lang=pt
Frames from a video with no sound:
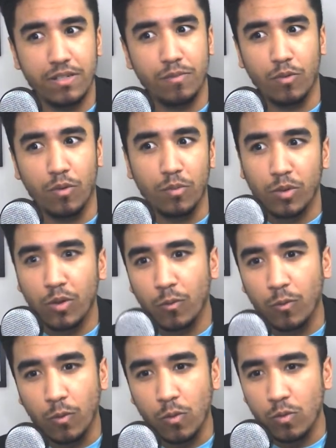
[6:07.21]
Tipo, como que eu
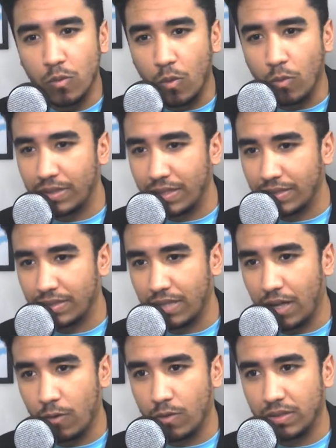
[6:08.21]
vou
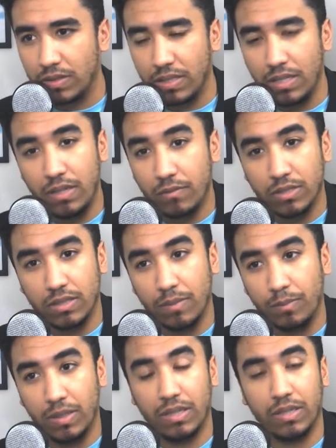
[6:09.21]
contestar algo assim e você
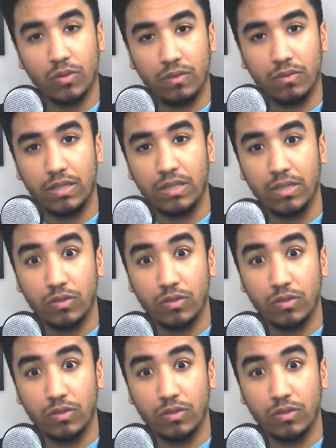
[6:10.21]
aplica a sua vida?